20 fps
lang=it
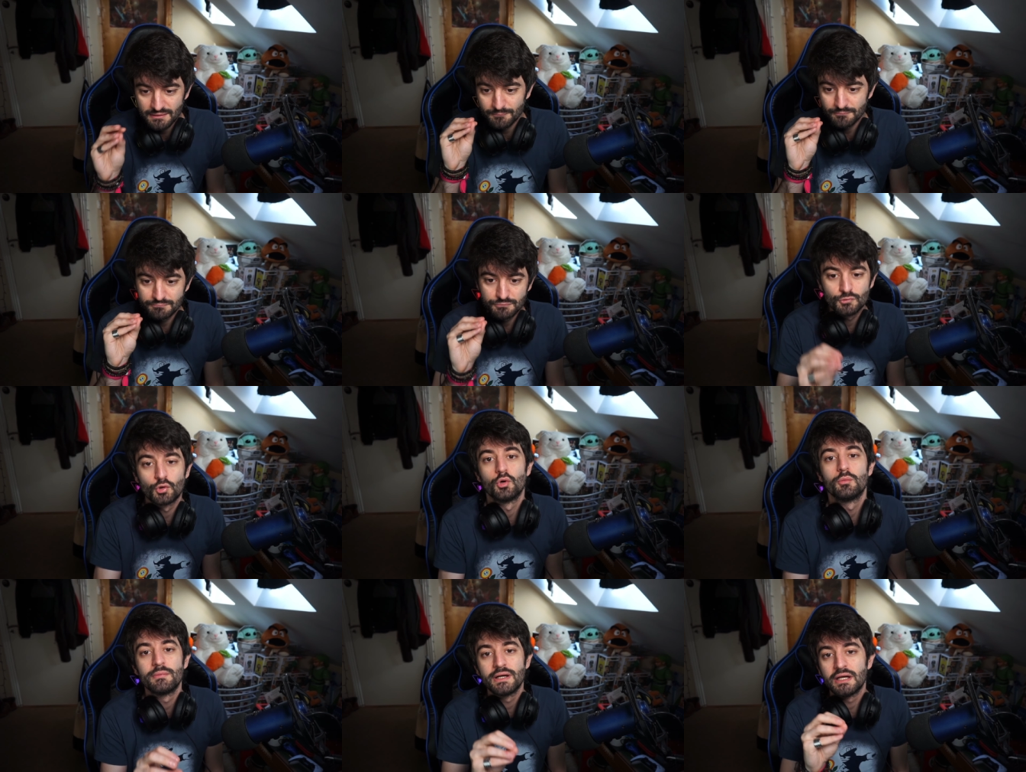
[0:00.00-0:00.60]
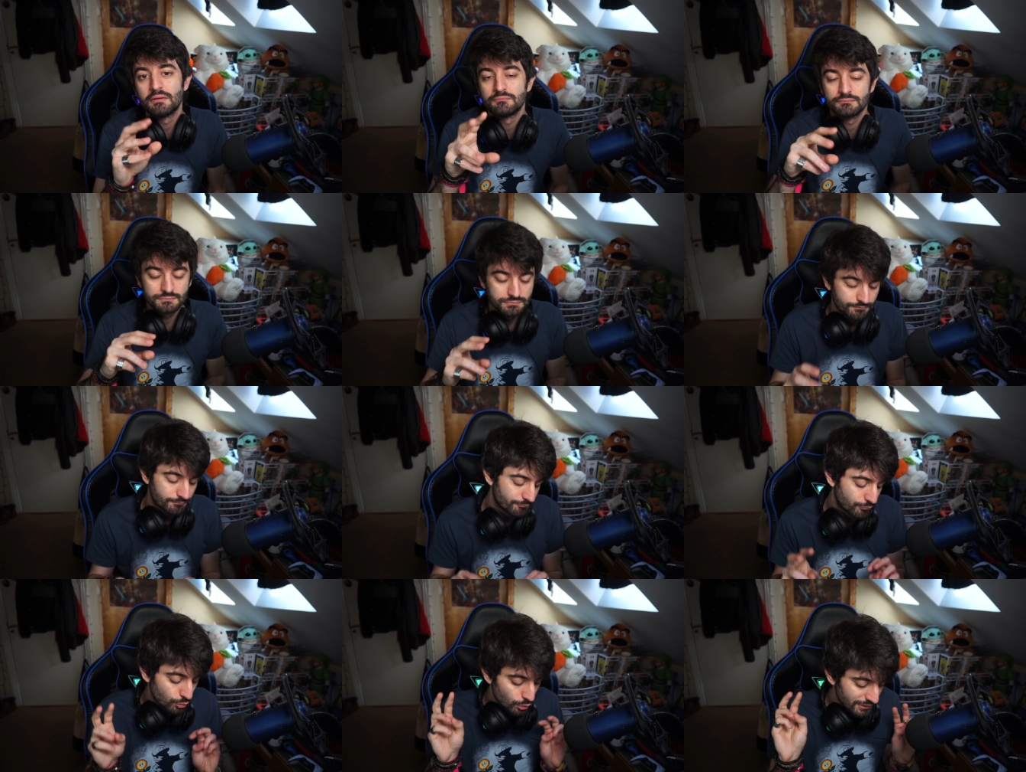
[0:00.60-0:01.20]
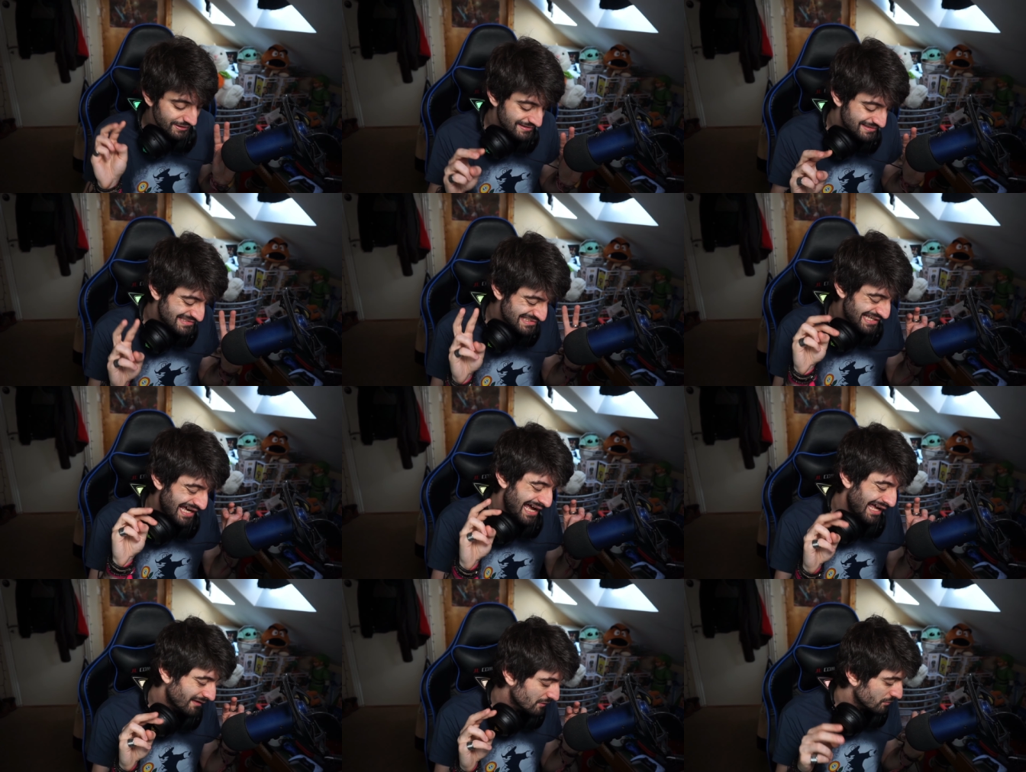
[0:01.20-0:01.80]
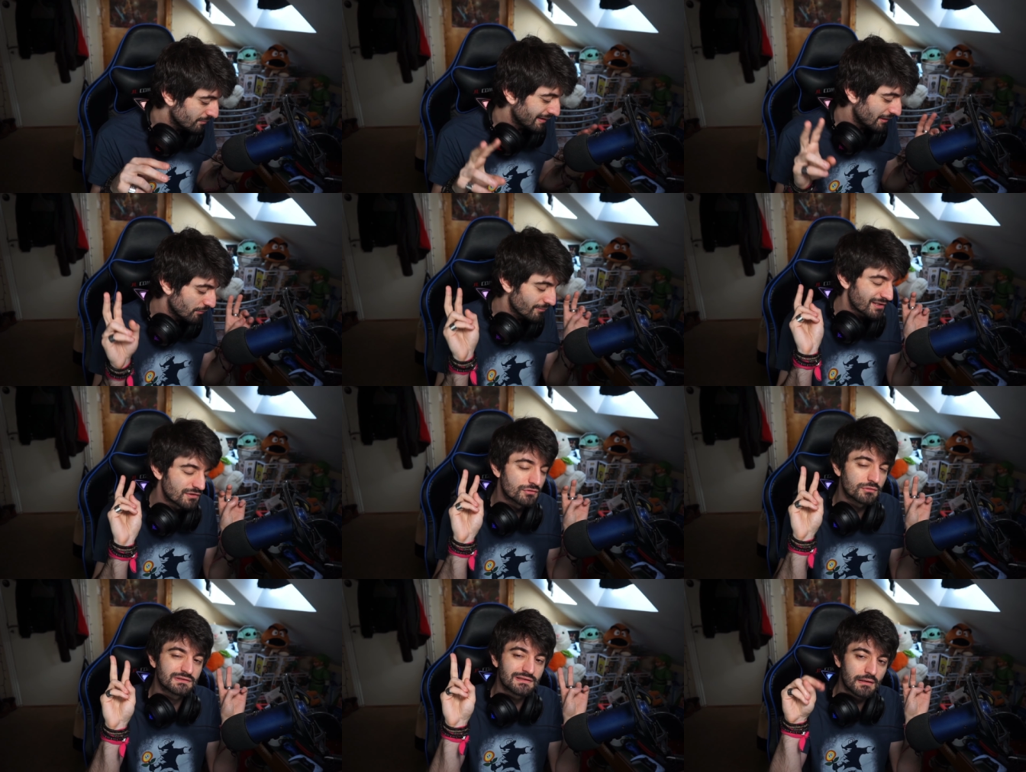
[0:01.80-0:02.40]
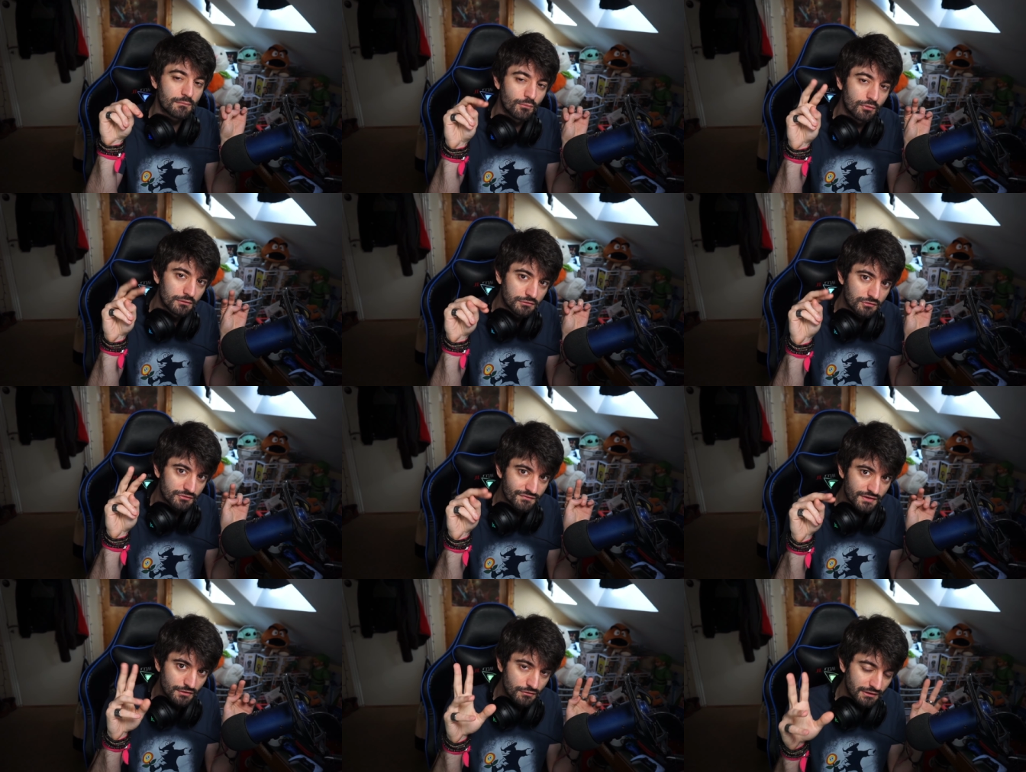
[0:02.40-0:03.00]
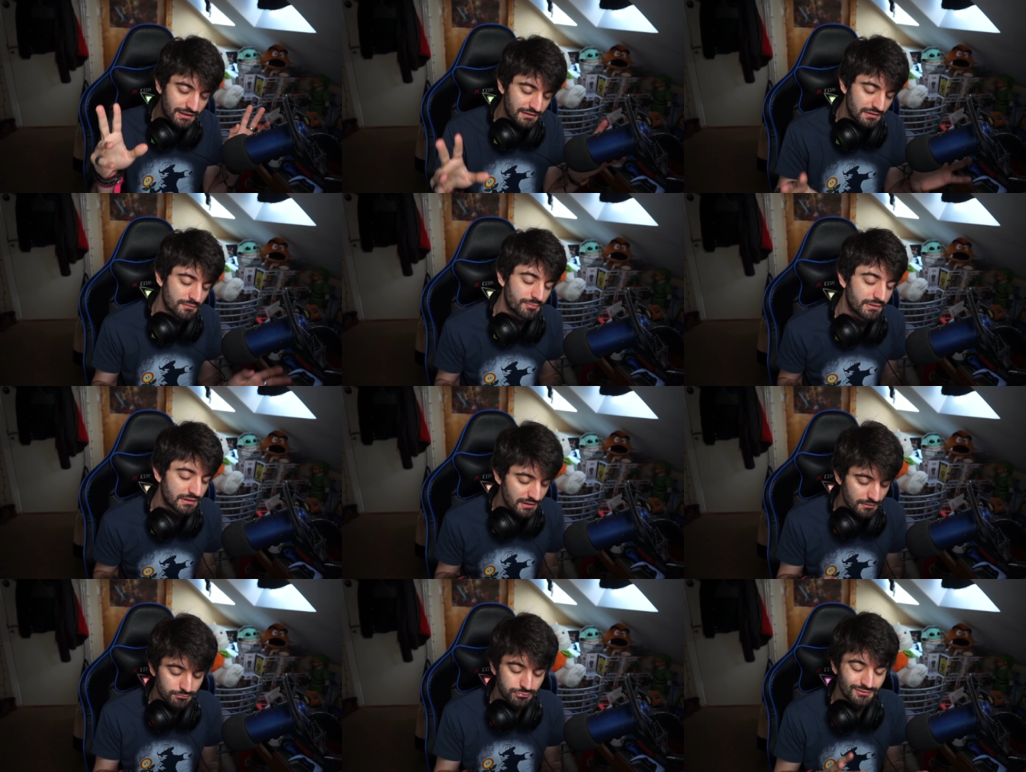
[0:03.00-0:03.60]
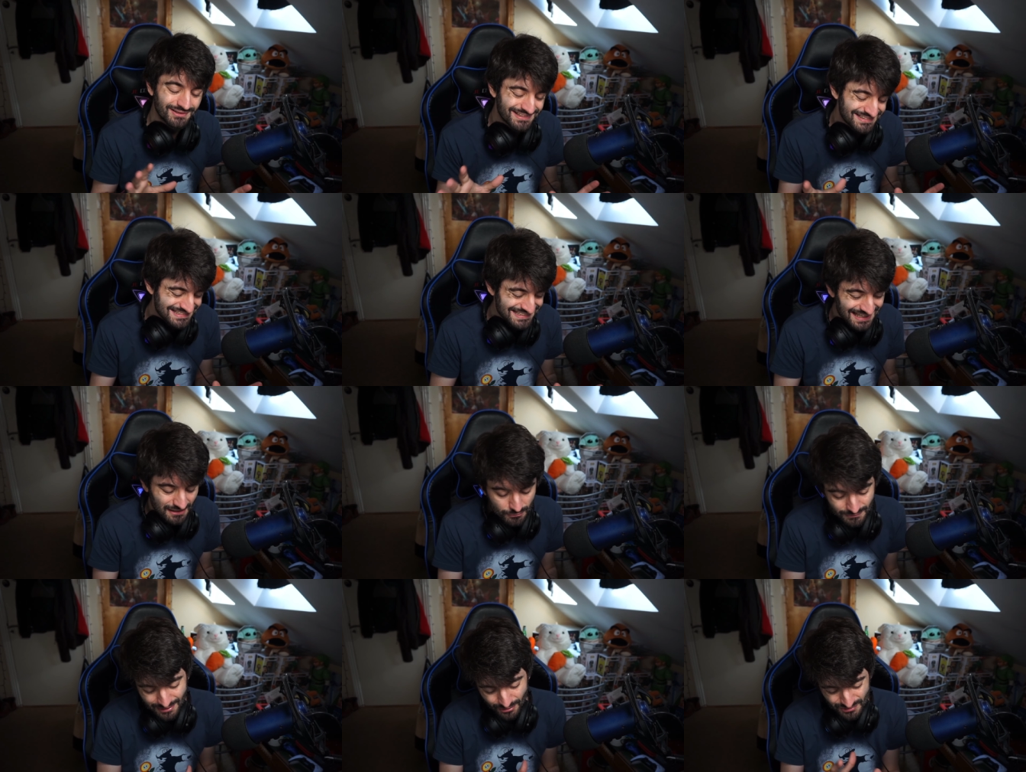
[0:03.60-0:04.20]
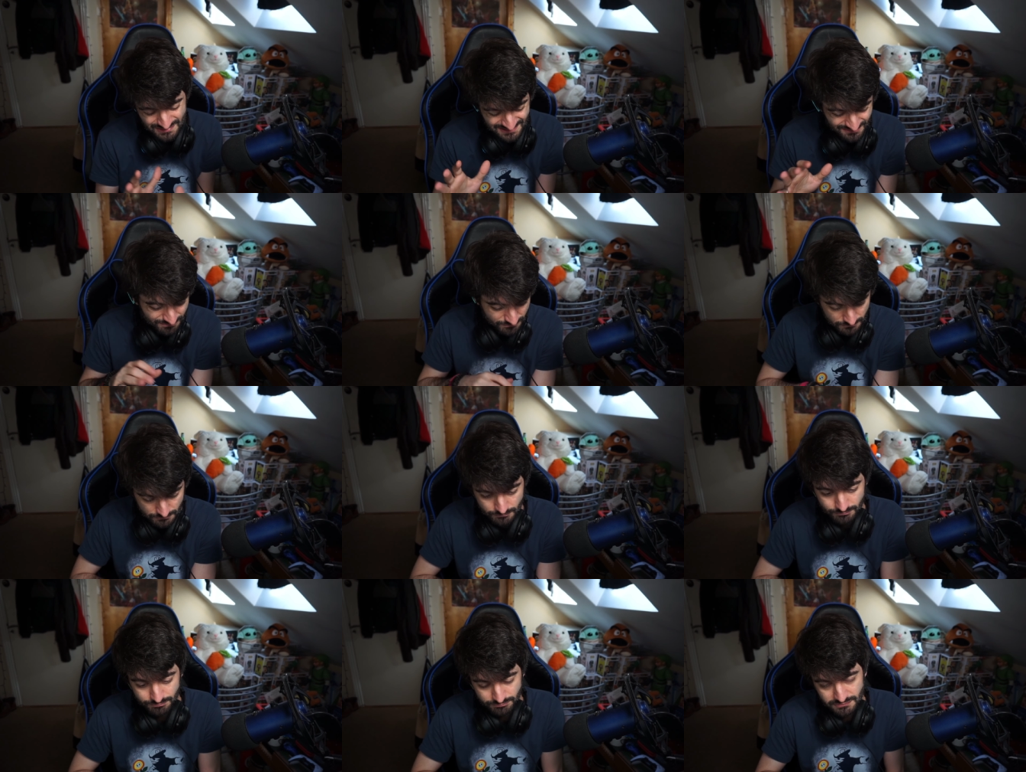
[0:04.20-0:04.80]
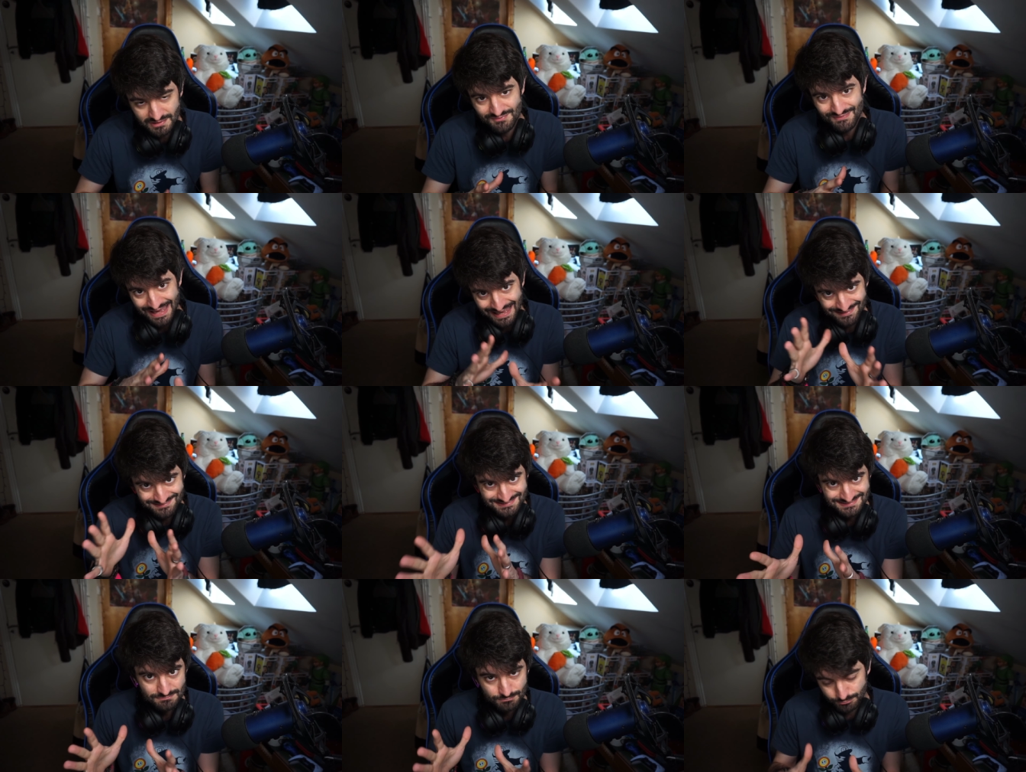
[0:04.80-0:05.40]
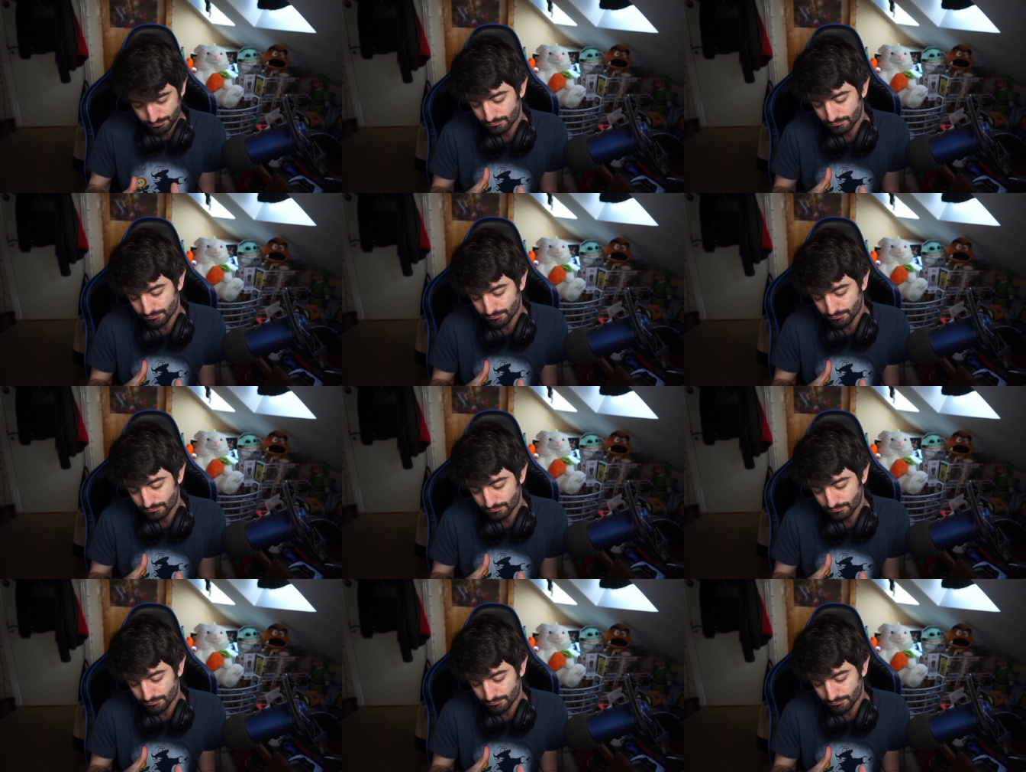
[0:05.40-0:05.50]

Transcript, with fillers: Come bullizzato, ma lo metto tra molto virgolette perché il bullizzare è una cosa diversa,